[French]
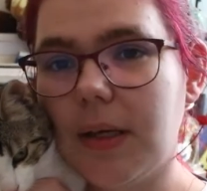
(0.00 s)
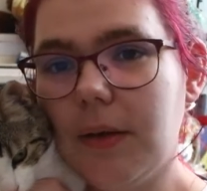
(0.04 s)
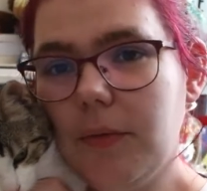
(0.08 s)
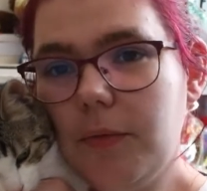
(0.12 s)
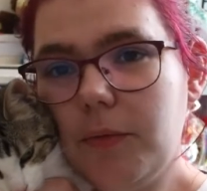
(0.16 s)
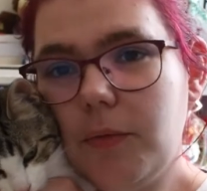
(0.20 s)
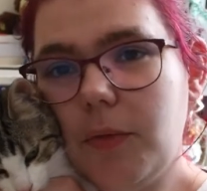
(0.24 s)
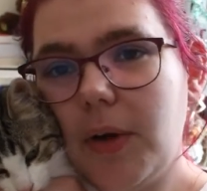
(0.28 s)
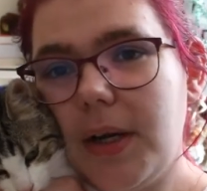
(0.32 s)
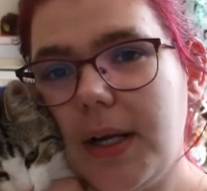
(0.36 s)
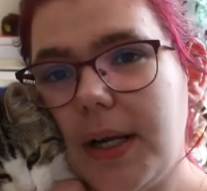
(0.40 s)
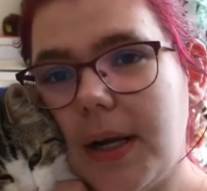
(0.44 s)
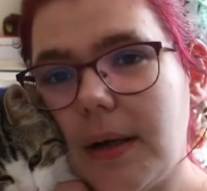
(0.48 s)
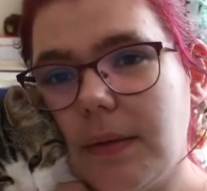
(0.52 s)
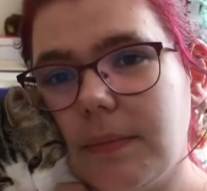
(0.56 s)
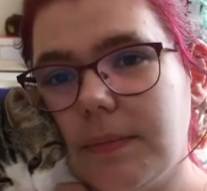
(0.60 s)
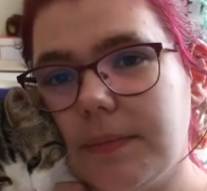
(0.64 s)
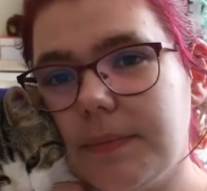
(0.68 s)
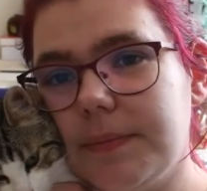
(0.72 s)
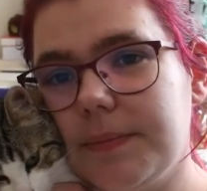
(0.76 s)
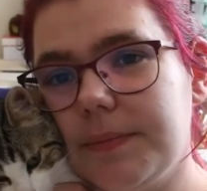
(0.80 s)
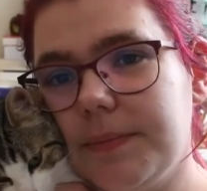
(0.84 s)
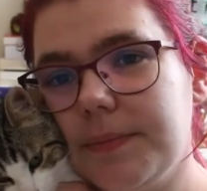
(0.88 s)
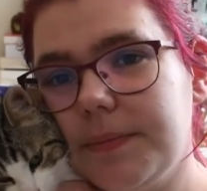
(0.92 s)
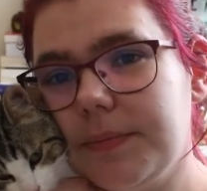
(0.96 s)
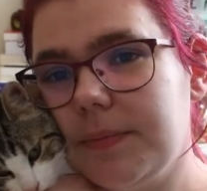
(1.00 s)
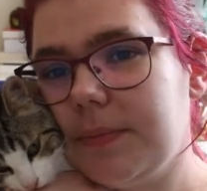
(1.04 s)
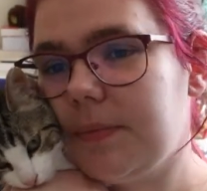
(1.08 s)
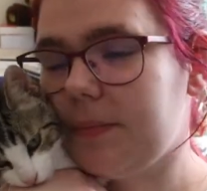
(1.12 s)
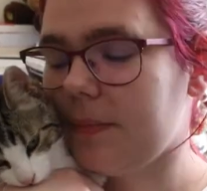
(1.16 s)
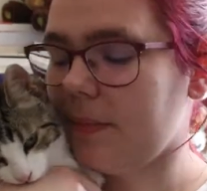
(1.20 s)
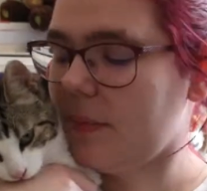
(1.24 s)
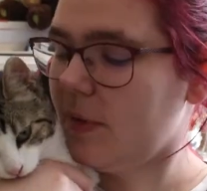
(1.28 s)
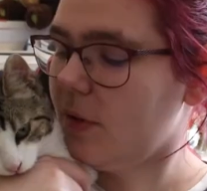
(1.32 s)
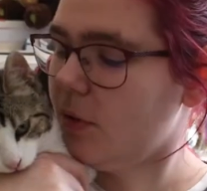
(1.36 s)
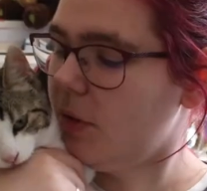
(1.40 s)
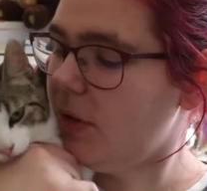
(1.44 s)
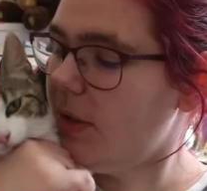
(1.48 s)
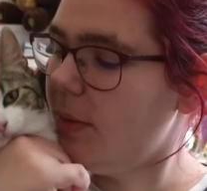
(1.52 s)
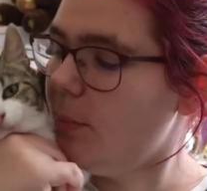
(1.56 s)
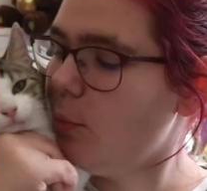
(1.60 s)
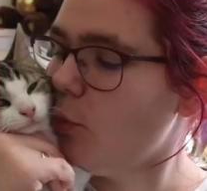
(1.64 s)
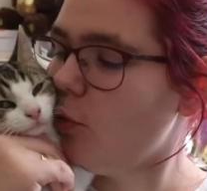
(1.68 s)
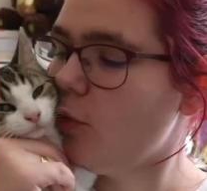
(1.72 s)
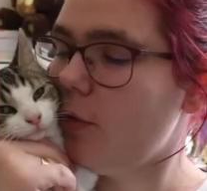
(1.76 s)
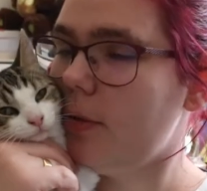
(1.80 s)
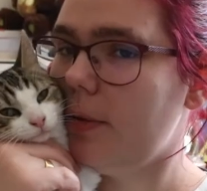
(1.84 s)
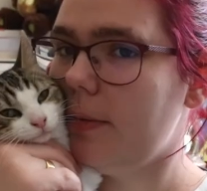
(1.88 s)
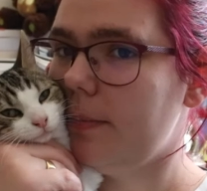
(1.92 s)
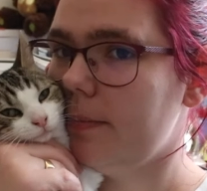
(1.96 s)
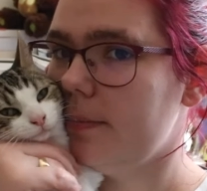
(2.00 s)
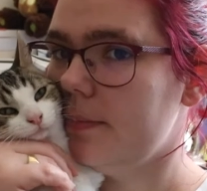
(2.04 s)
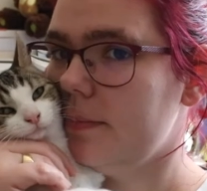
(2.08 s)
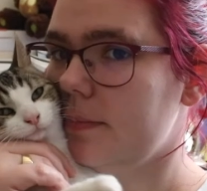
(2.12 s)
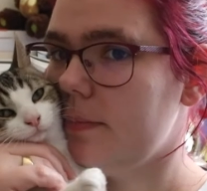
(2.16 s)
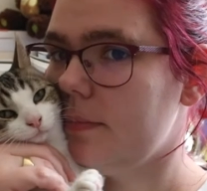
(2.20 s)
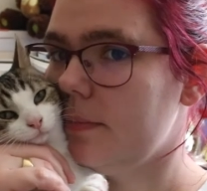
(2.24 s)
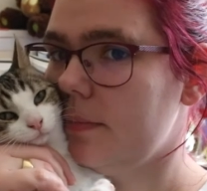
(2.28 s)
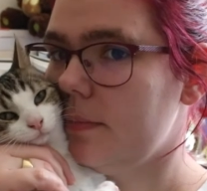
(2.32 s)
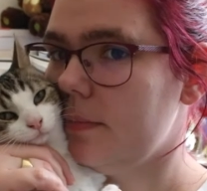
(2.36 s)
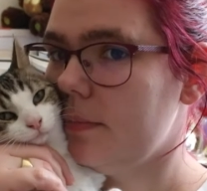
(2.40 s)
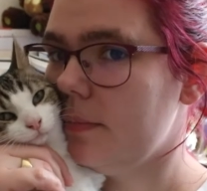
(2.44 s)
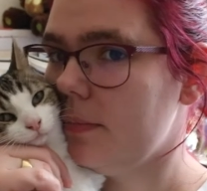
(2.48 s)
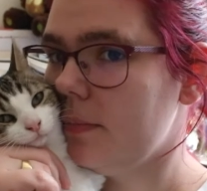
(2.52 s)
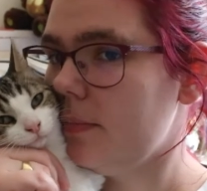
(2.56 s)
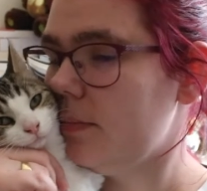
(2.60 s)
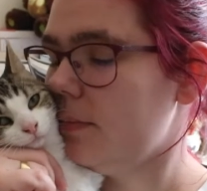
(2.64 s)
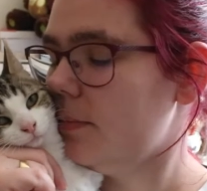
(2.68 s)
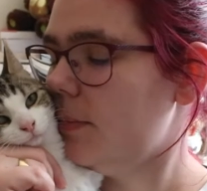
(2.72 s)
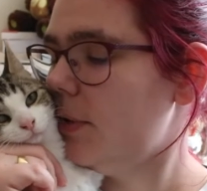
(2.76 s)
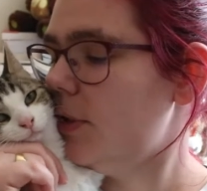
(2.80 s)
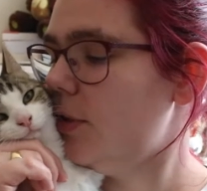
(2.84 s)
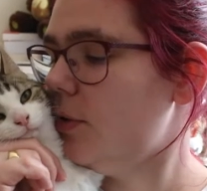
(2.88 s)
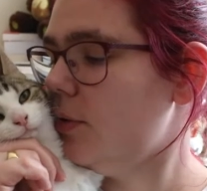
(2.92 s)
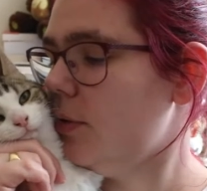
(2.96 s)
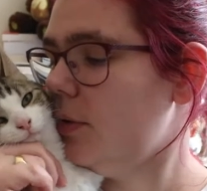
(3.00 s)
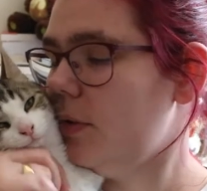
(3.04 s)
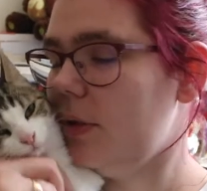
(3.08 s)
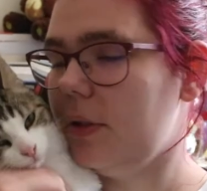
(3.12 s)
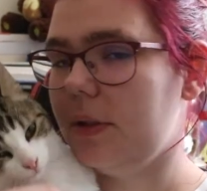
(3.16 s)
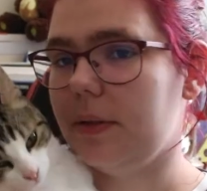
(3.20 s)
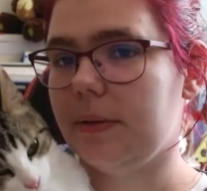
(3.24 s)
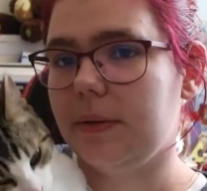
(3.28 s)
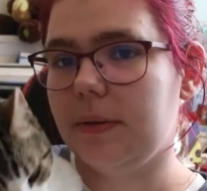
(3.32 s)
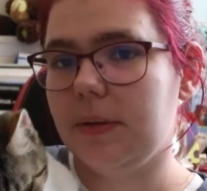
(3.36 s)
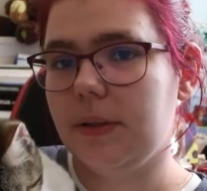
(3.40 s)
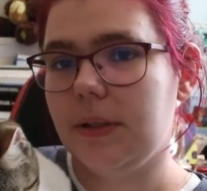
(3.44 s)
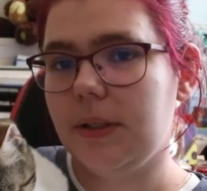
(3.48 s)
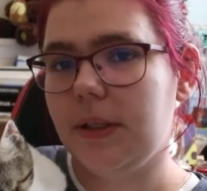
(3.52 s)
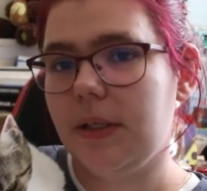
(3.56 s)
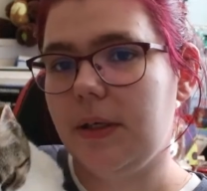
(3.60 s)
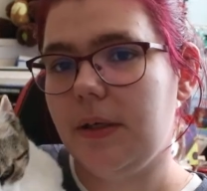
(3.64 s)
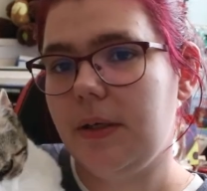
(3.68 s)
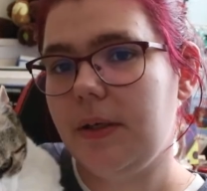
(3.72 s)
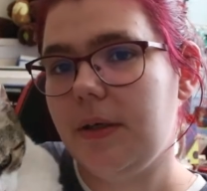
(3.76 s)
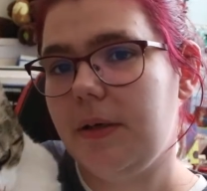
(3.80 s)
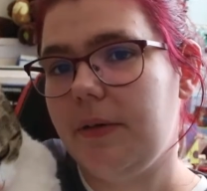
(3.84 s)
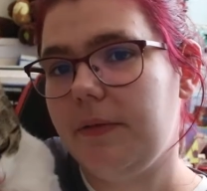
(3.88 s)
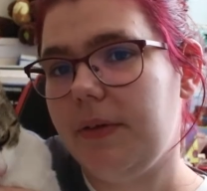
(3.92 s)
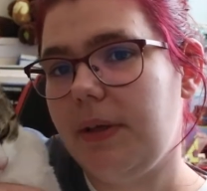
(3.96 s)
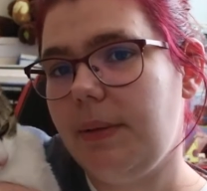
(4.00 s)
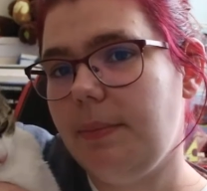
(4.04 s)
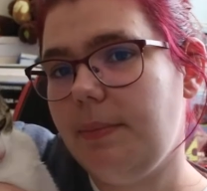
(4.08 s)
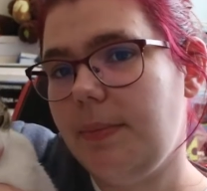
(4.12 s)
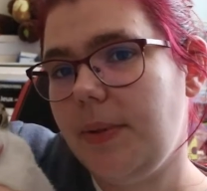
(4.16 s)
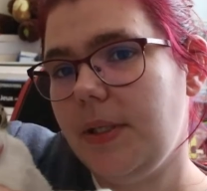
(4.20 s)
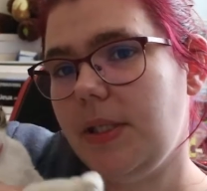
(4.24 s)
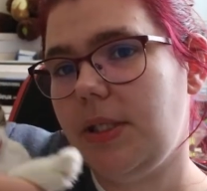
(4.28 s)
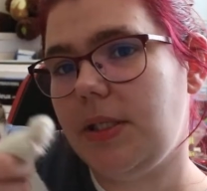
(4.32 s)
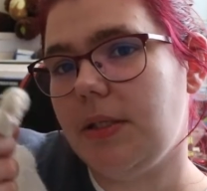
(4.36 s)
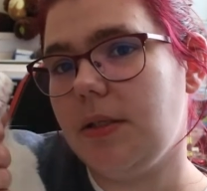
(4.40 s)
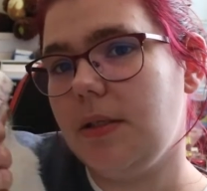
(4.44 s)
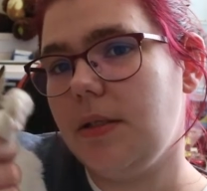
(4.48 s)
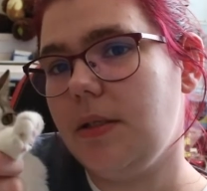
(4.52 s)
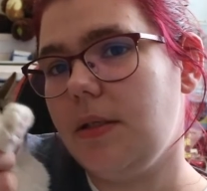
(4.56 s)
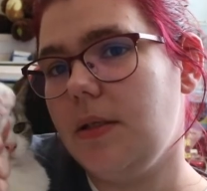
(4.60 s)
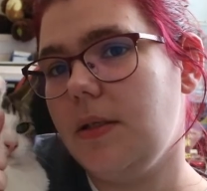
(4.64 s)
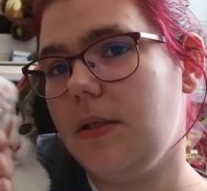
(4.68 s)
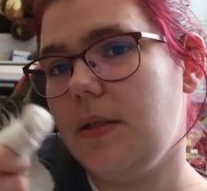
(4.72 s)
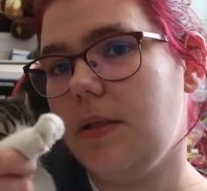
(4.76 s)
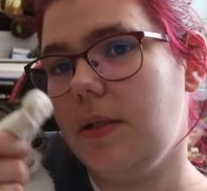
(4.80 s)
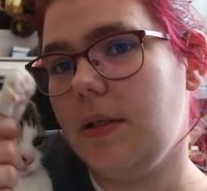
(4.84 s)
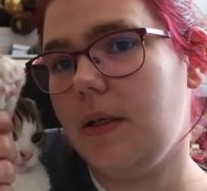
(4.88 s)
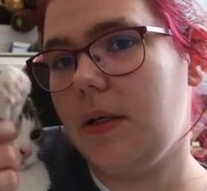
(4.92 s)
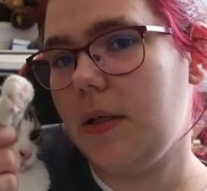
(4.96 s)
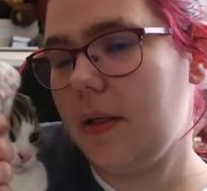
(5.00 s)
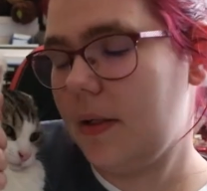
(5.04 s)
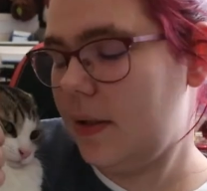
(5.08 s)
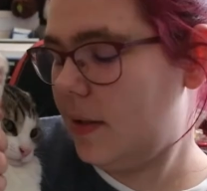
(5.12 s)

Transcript: Voilà. dis bonjour. Bonjour. Et bonjour.